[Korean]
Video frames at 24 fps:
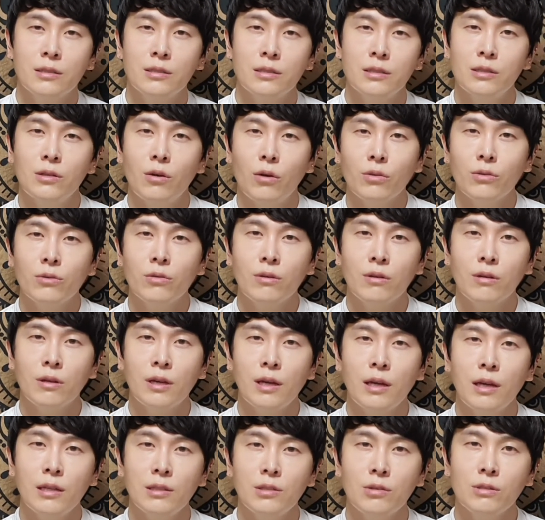그를
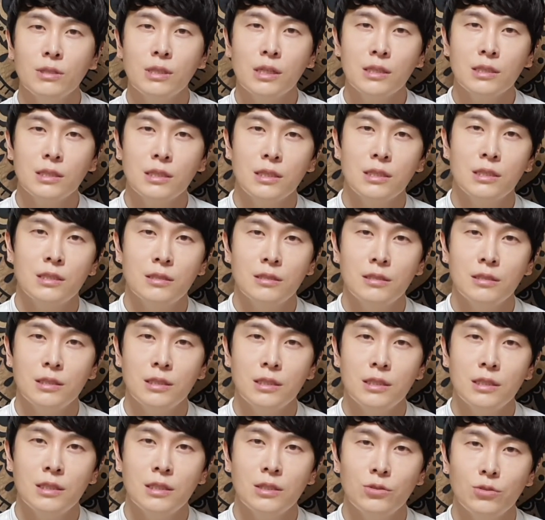어떻게
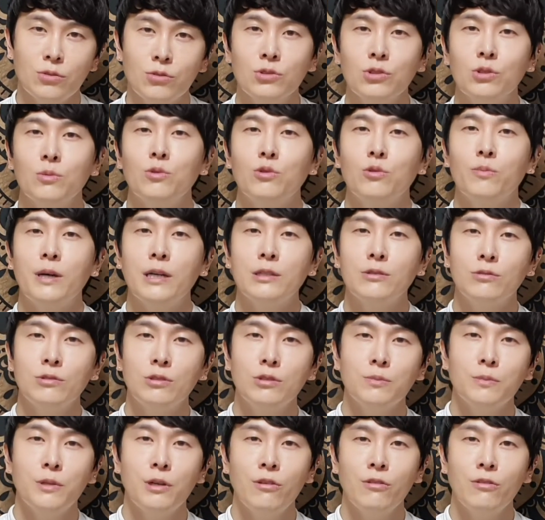성장시키는지 중점으로
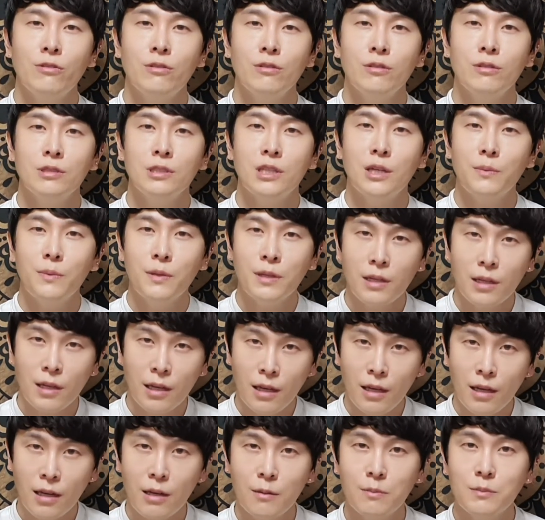봐주시면
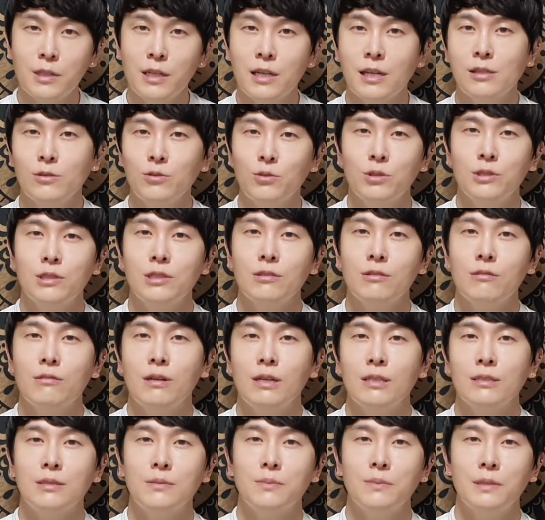재밌게 감상할 수 있을 것
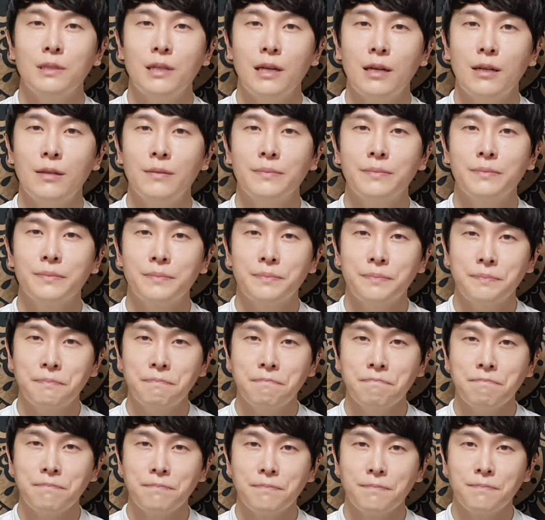같습니다.
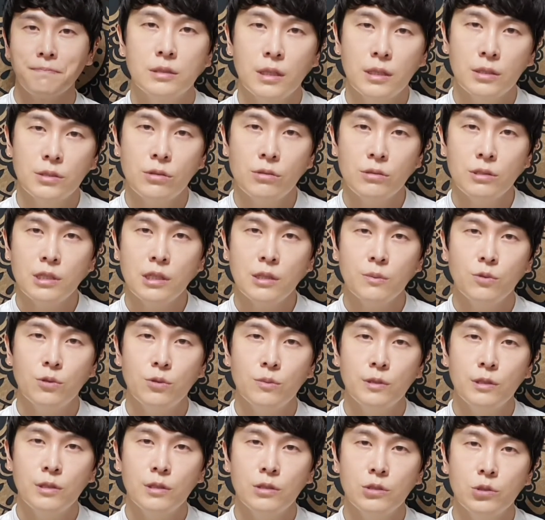제 첫
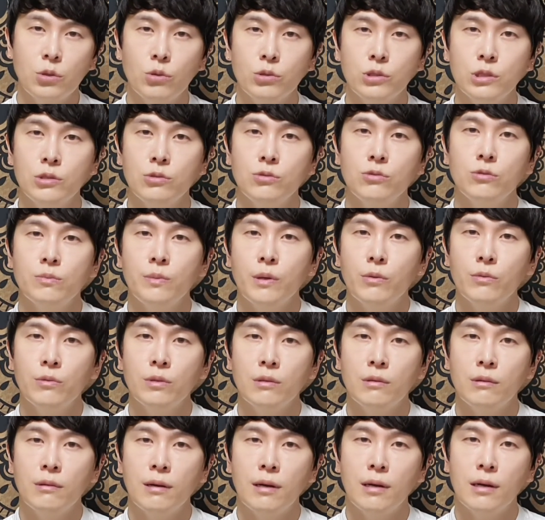작품을 조진웅
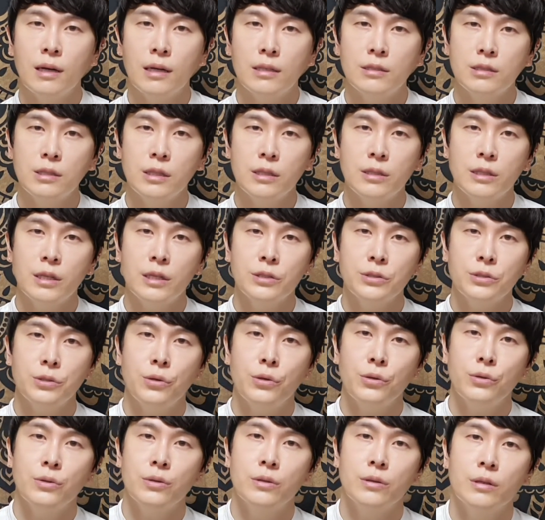배우님과 같이 했다는
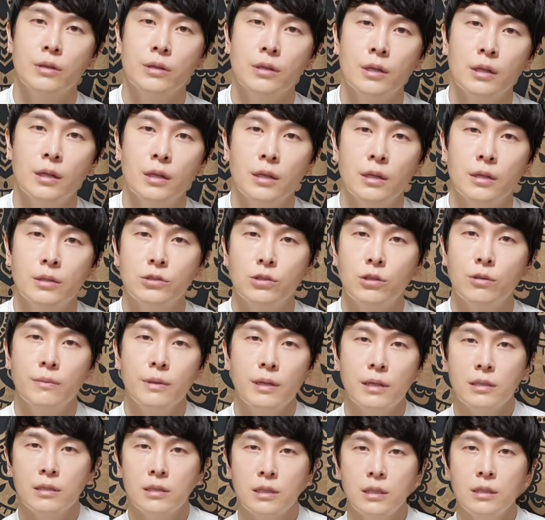건
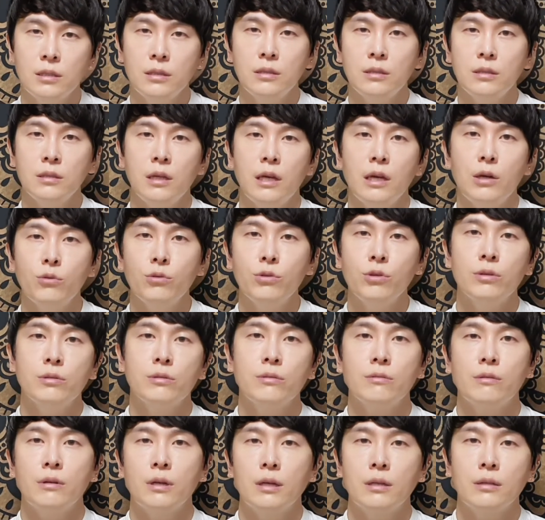정말 큰
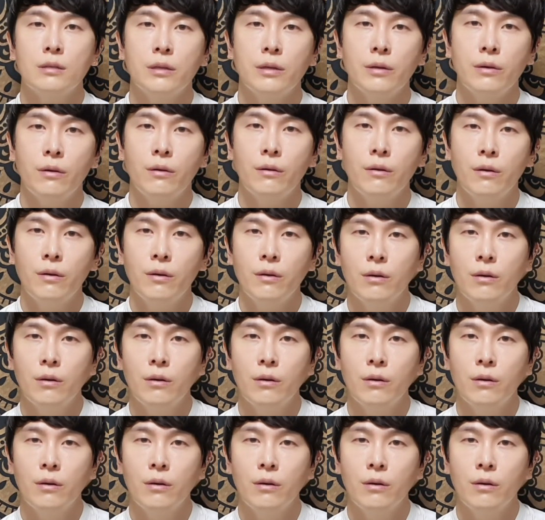행운이었던 것 같아요.